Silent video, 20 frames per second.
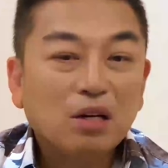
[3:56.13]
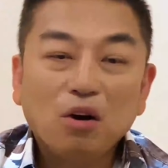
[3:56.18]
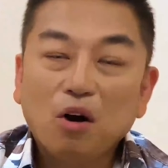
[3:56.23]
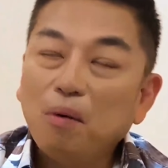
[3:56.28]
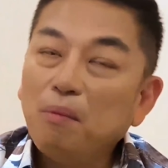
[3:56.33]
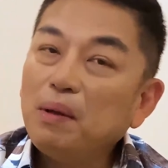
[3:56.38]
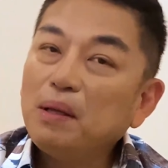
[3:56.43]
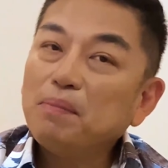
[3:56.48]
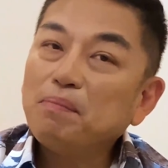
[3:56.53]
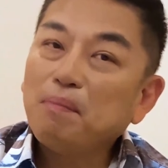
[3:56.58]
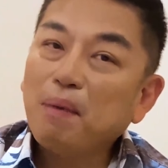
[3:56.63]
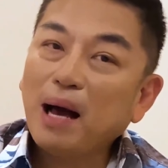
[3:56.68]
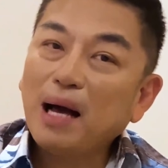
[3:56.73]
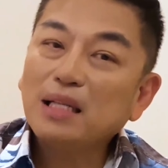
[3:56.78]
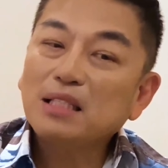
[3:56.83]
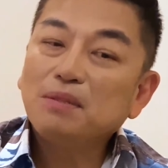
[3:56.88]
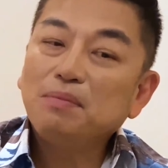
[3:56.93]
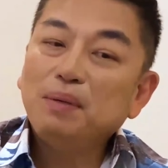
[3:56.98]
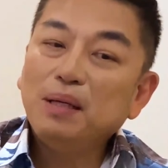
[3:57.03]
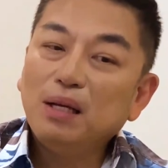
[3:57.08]
comment
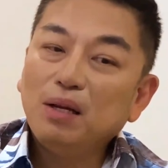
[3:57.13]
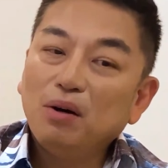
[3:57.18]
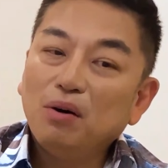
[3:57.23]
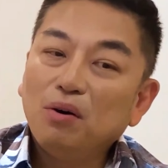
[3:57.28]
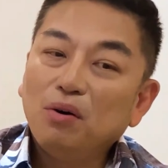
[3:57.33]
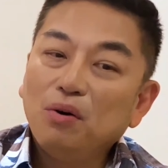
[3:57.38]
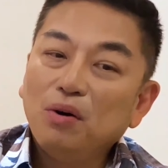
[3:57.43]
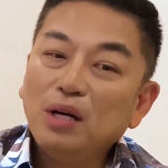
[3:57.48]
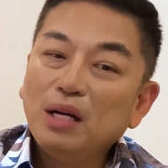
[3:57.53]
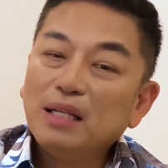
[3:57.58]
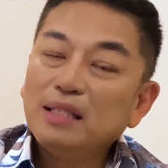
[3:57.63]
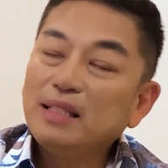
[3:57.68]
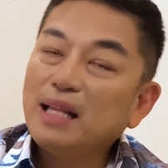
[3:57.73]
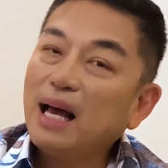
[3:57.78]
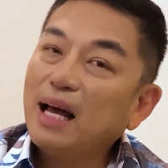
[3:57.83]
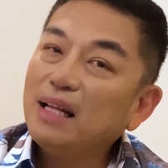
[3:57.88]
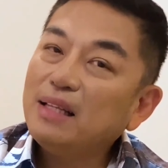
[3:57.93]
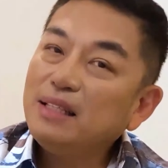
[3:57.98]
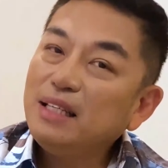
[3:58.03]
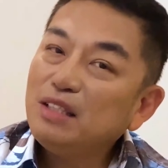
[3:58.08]
box below.
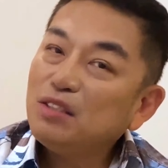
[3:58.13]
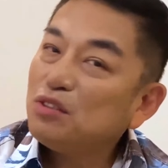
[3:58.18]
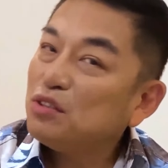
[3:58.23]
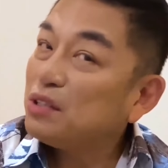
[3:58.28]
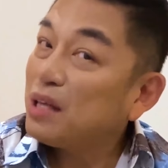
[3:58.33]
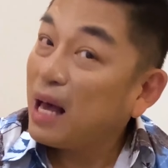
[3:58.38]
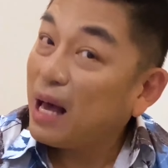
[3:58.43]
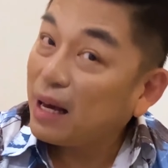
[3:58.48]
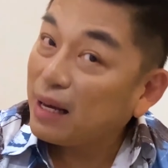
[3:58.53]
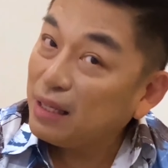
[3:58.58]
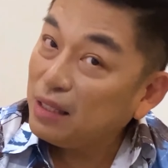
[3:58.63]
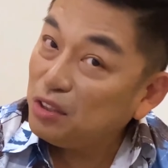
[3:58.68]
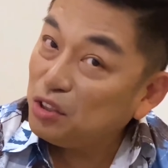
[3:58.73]
Dahil dito sa aking